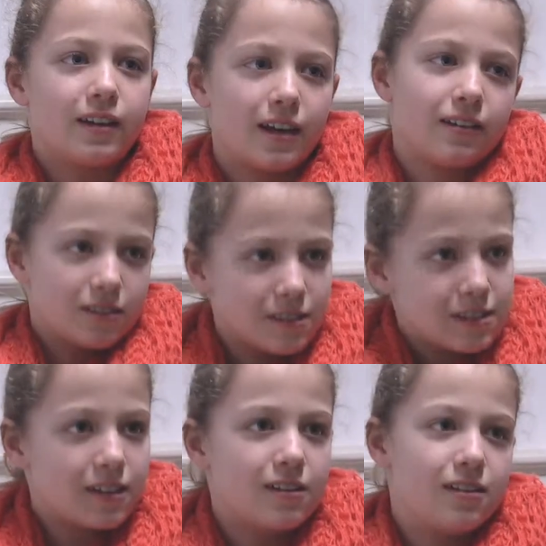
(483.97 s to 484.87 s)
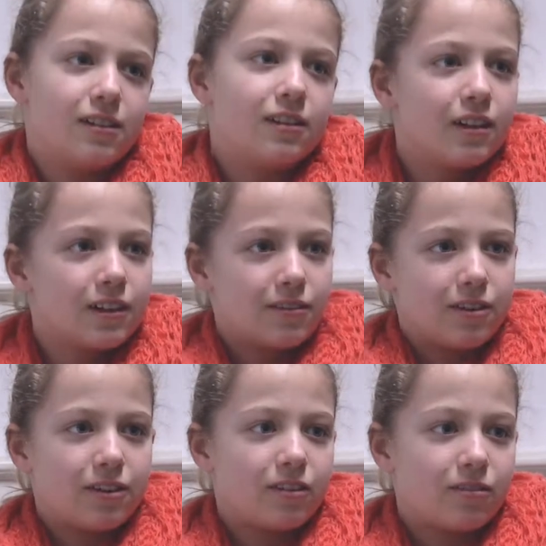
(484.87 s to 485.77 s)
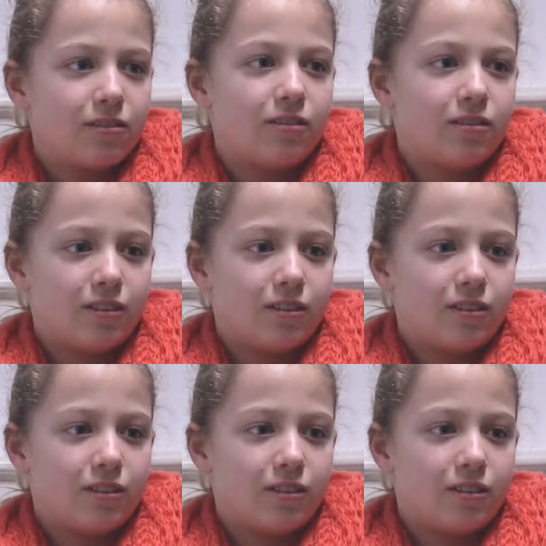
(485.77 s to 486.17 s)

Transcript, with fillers: Die hatten ein Ziel. Ich fand das gut.